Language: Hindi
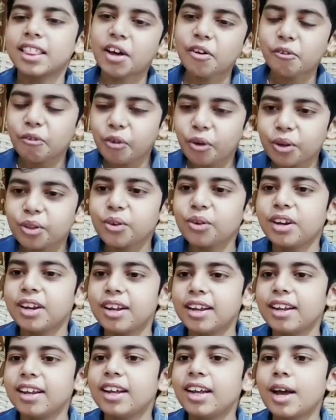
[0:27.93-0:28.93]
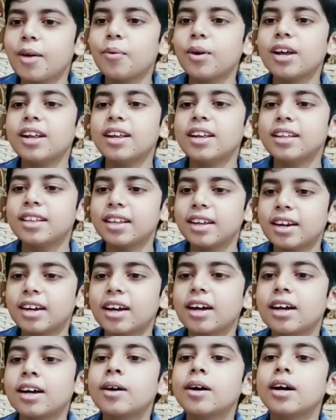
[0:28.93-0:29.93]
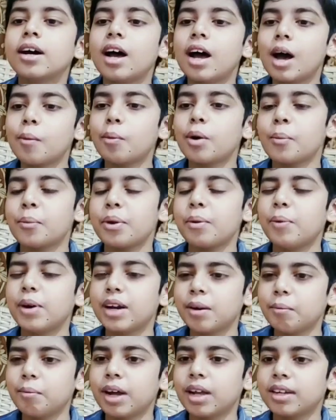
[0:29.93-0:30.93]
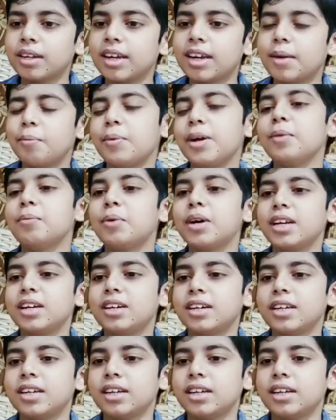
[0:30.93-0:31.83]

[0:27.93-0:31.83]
सर वो तो ठीक है पर जरा आप अपने बटन बंद करें मेहरबानी